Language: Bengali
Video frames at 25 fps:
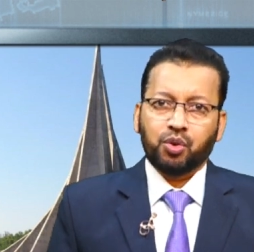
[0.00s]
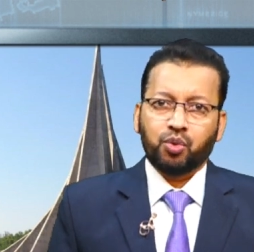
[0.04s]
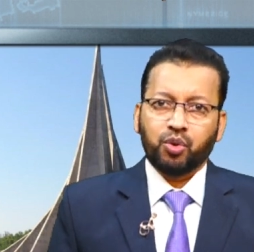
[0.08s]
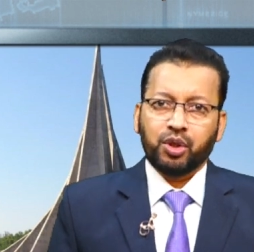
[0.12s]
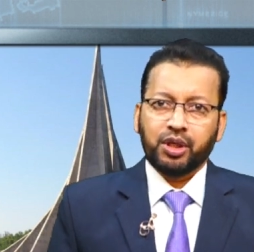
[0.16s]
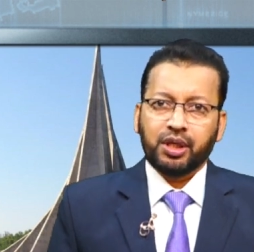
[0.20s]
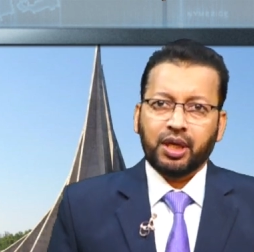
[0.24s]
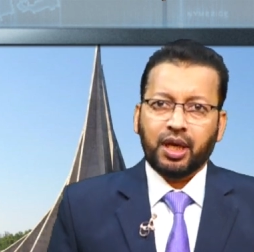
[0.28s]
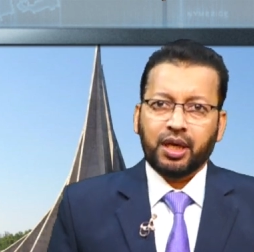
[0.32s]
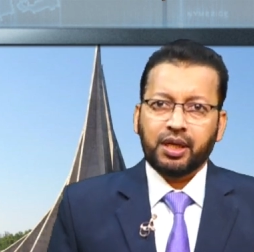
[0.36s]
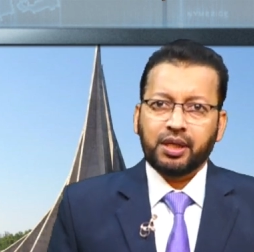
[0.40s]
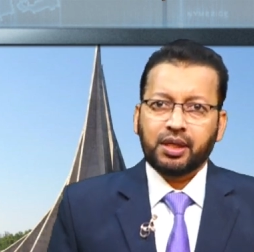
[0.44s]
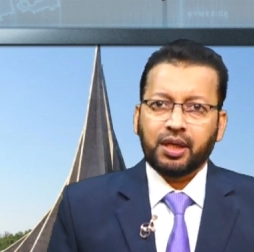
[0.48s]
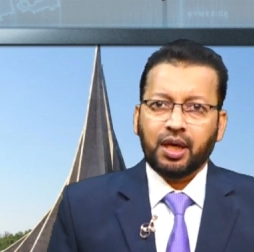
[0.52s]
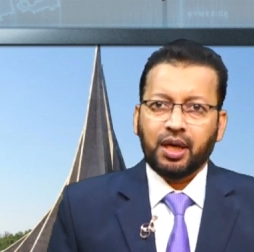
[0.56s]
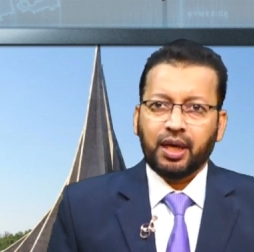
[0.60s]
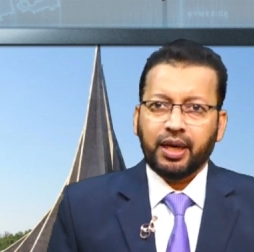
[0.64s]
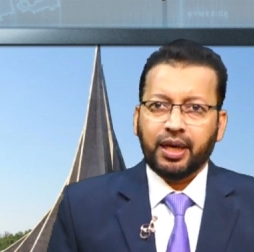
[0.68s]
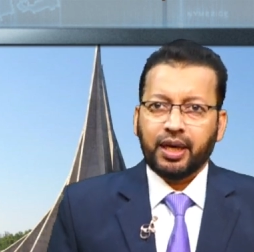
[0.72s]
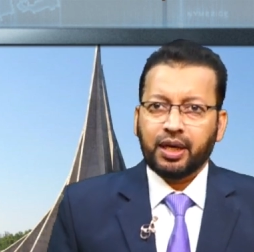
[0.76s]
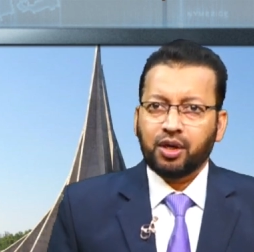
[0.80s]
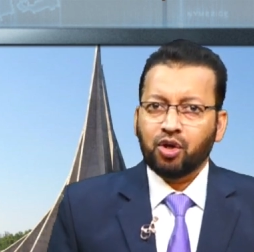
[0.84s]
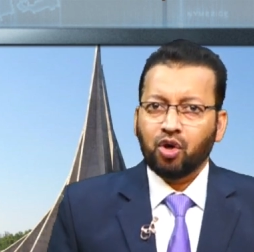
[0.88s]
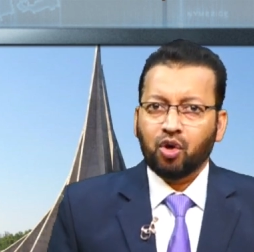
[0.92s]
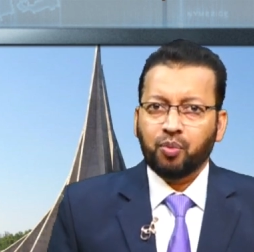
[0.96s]
দুই নায়িকা
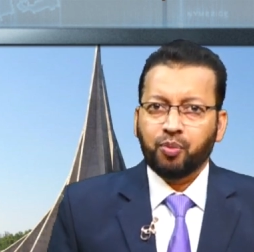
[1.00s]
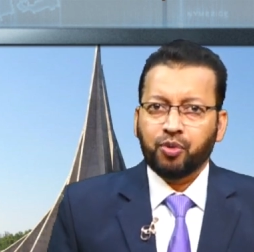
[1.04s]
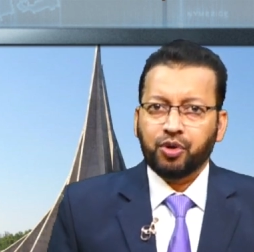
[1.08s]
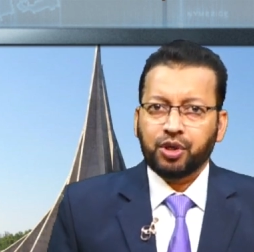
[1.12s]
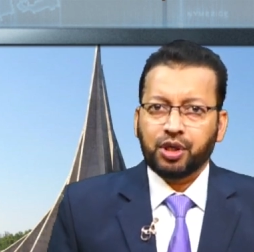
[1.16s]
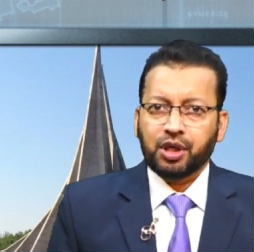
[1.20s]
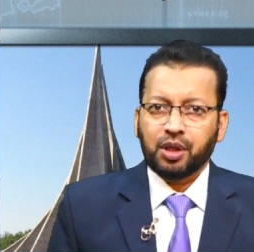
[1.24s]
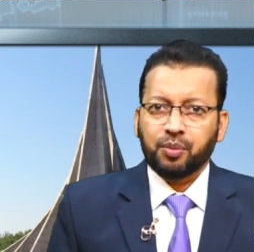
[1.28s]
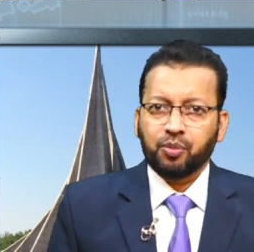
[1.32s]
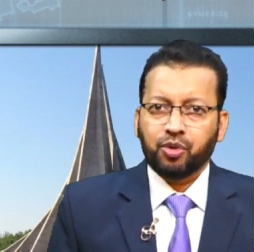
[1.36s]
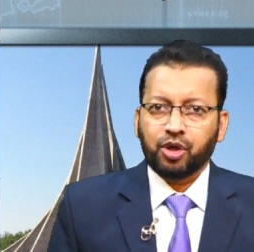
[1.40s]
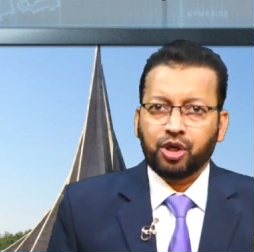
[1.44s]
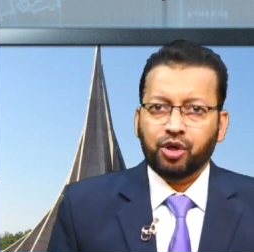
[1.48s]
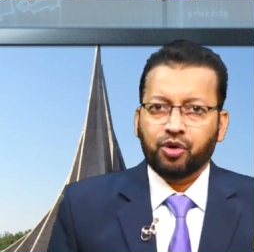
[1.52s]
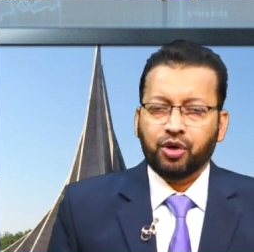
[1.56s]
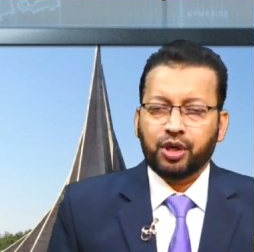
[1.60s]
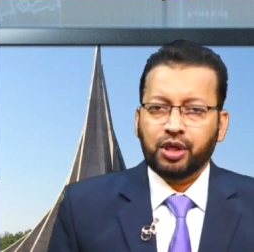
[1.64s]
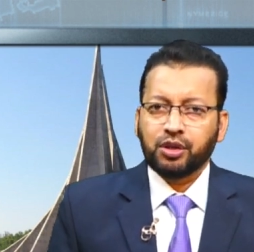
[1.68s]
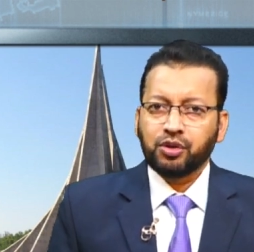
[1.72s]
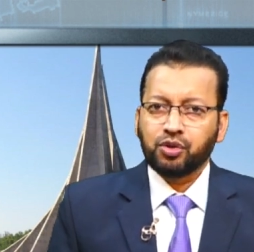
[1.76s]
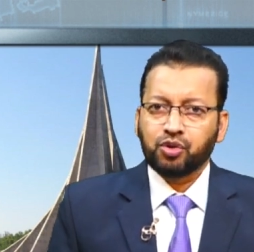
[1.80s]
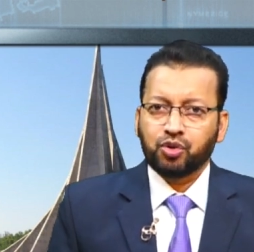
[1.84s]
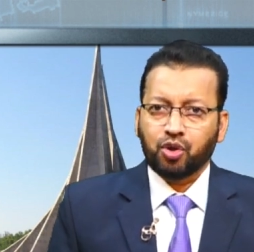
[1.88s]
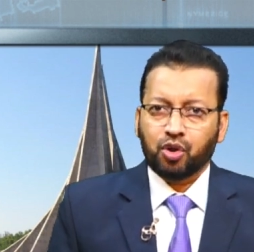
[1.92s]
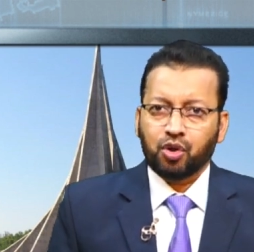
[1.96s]
একে অপরকে মনে
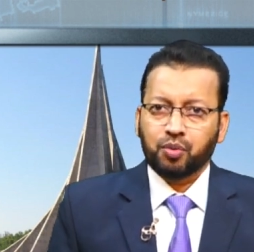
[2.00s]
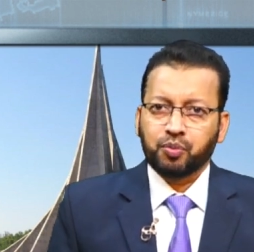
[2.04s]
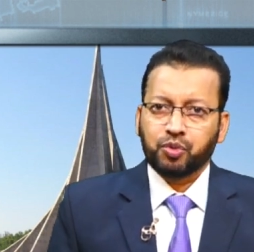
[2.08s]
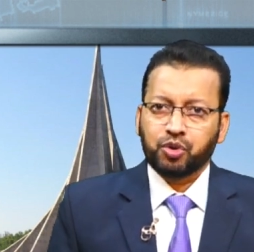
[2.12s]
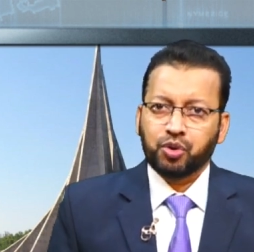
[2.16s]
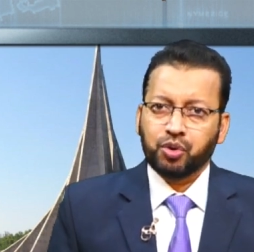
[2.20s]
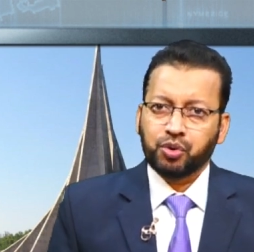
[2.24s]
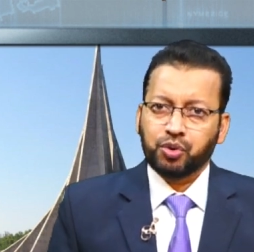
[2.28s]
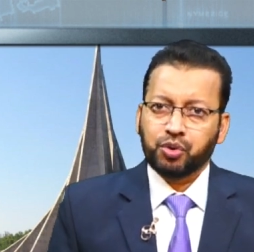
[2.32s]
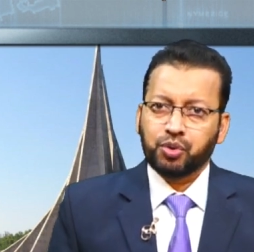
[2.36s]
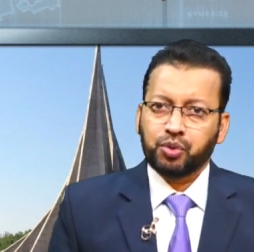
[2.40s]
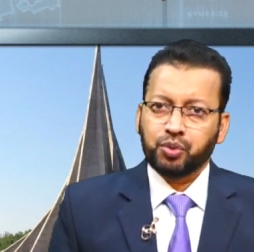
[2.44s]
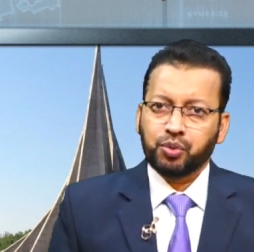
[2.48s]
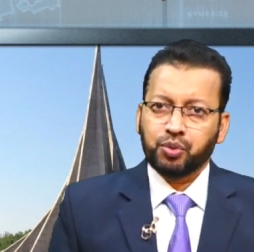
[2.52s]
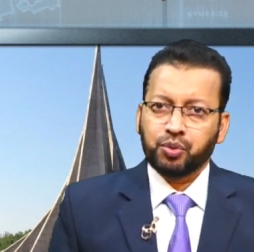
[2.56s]
করেন চরম শত্রু